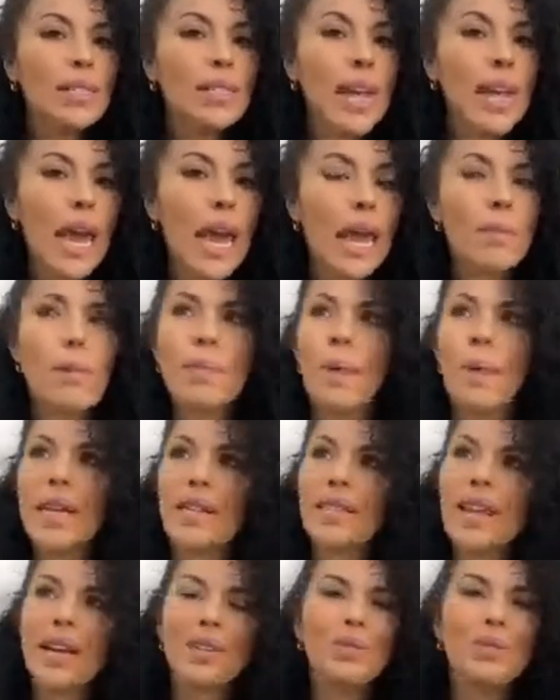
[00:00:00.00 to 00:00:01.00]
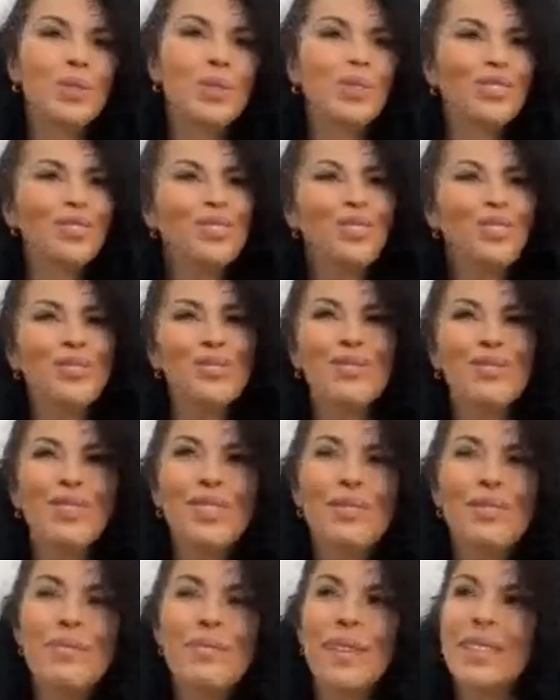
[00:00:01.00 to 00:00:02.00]
hacer, me parecía como,
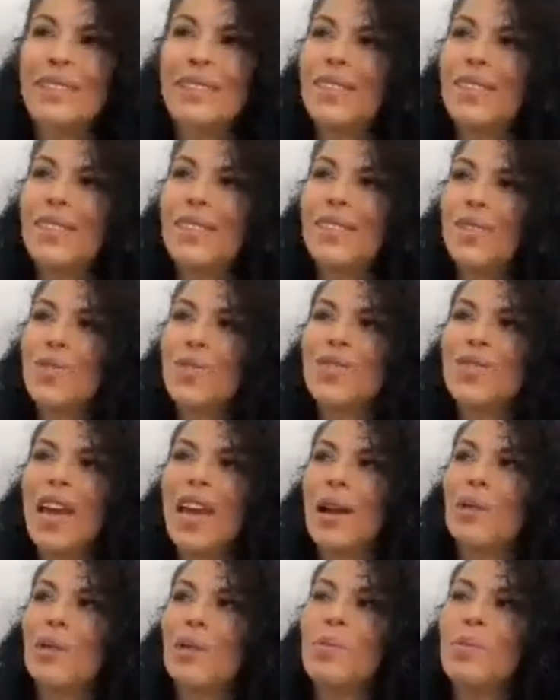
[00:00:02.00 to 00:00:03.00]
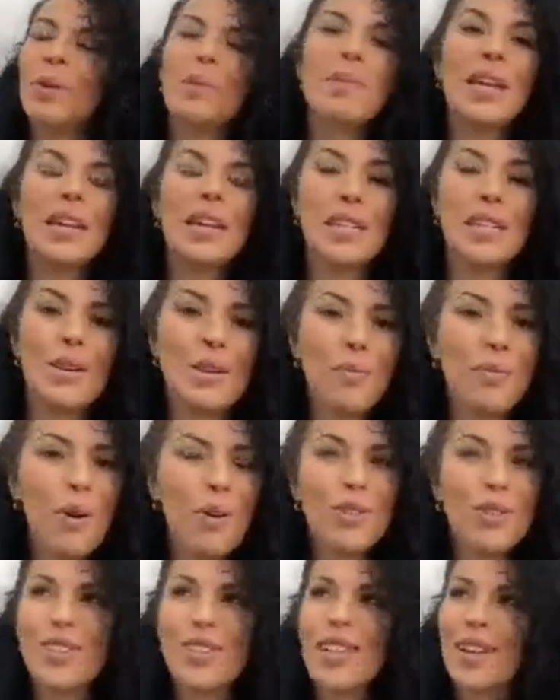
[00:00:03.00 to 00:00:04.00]
mm, no sé, como que me rayaba
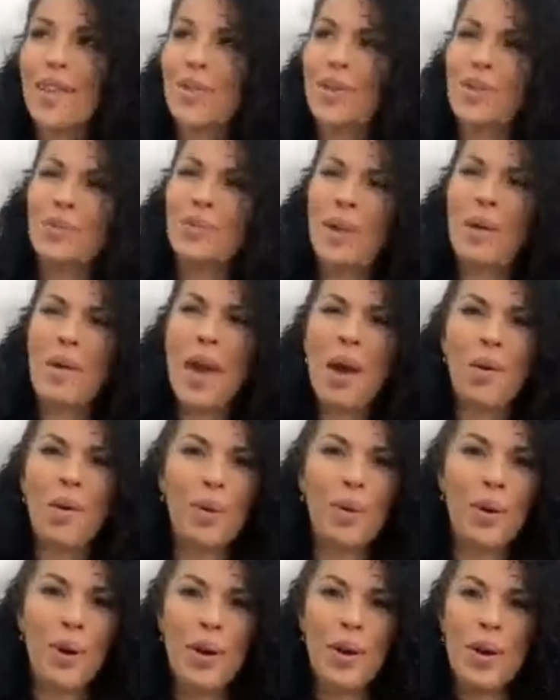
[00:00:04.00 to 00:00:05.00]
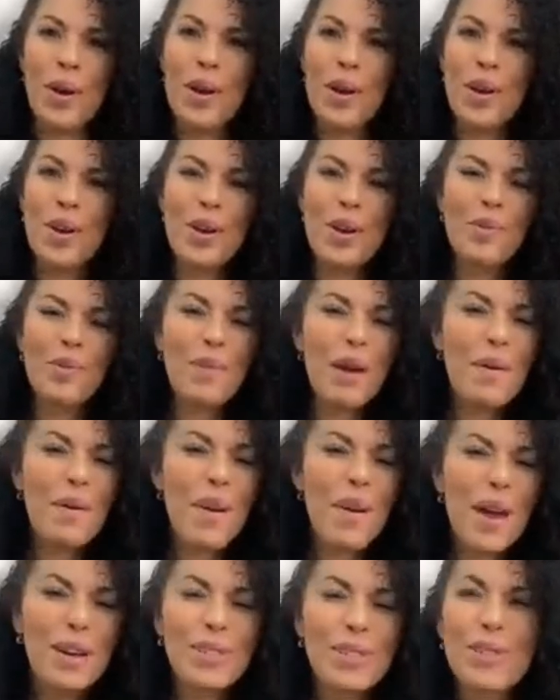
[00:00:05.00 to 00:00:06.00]
un poco, yo decía, no, me veo,
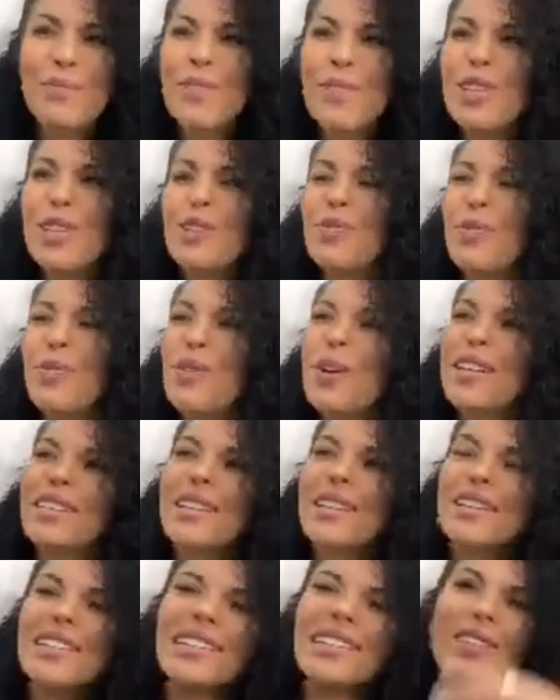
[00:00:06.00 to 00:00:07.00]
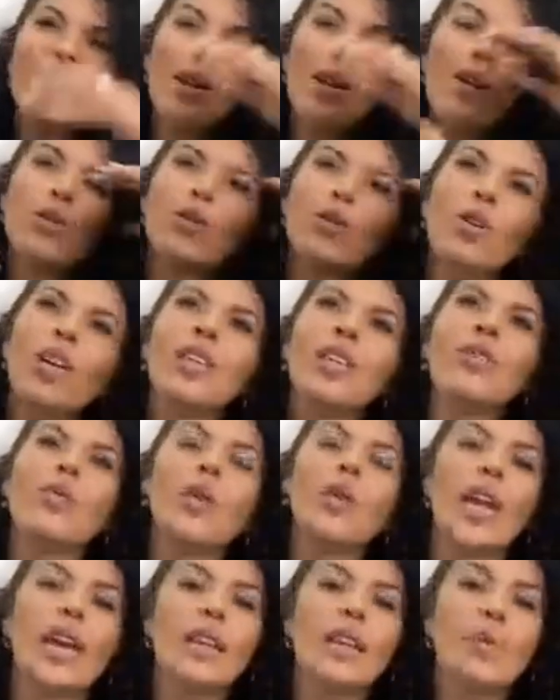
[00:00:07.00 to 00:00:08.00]
no me veo, es como si tú estás haciendo algo
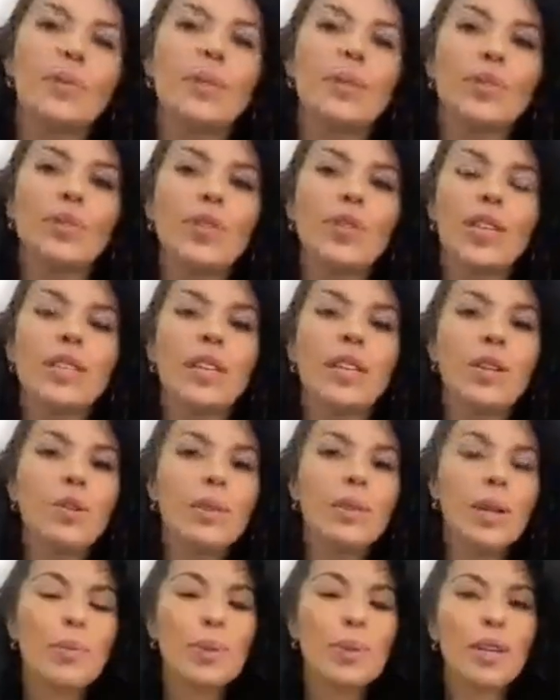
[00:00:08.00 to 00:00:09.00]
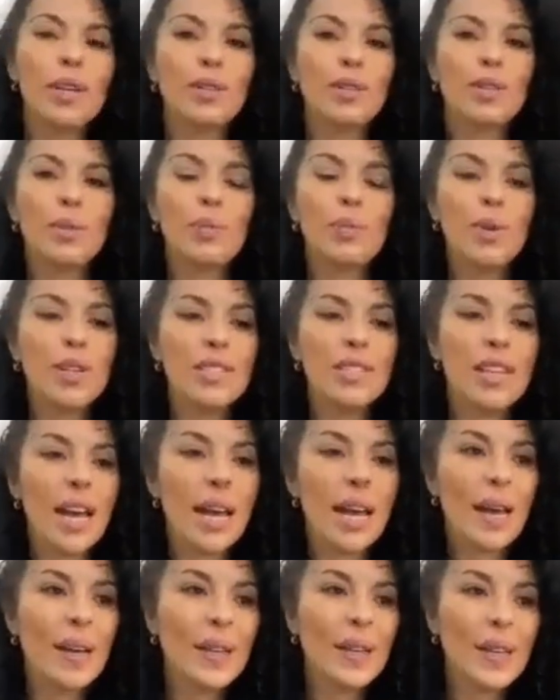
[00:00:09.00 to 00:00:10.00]
toda tu vida y de pronto te dicen, no, mira, ¿por qué no te pones
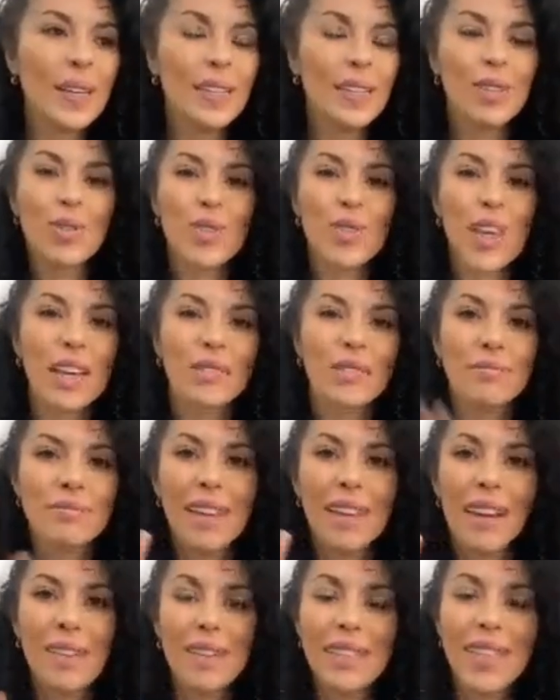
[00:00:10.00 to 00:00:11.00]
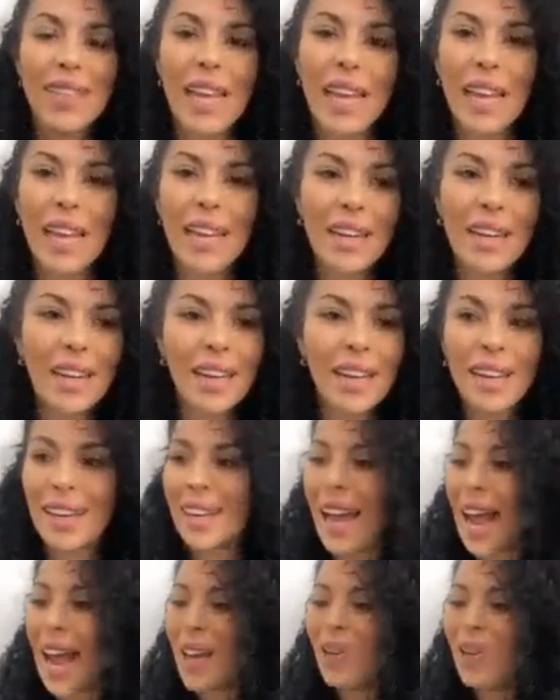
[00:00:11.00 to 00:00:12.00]
a, no sé, a vender
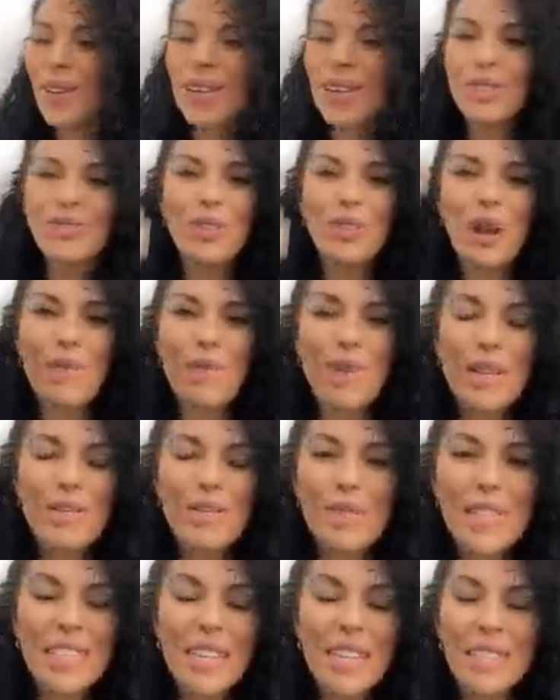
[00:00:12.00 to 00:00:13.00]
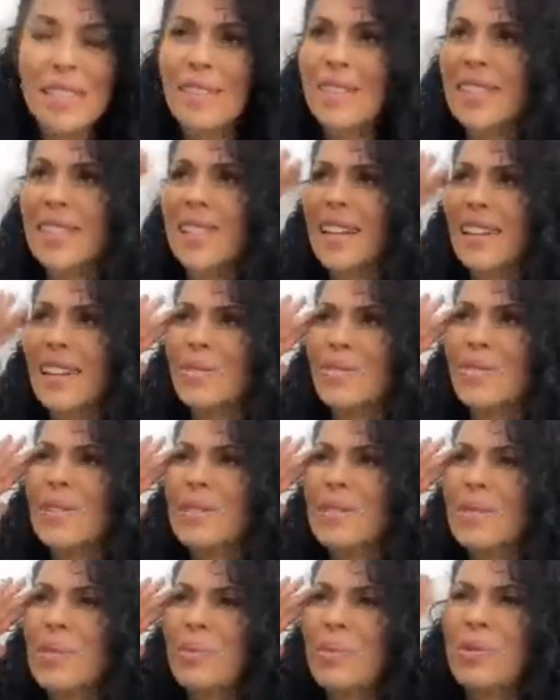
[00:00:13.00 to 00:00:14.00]
eh, algo que tú jamás pensaste vender?
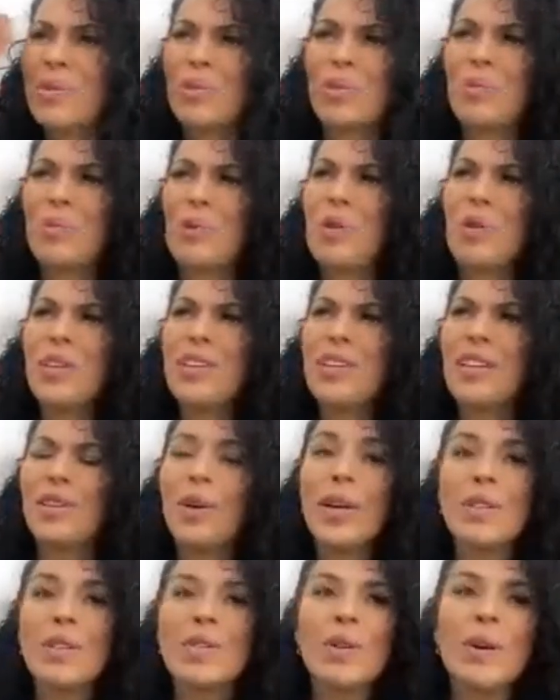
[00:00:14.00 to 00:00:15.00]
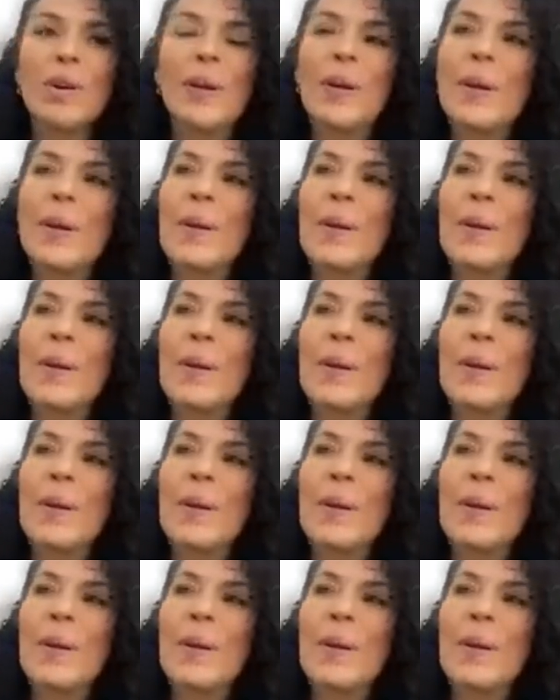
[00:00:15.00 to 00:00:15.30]
Entonces, no, pues yo no me voy vendiendo eso.